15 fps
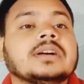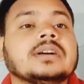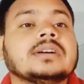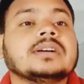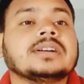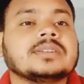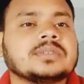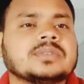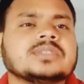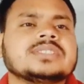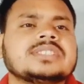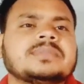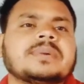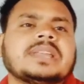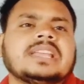आ,
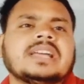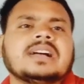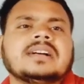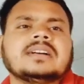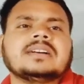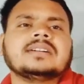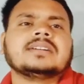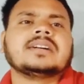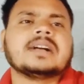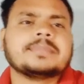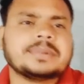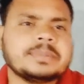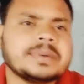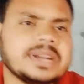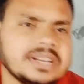कुछ दिन पहले आ,
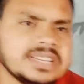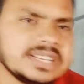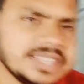आपने मेरा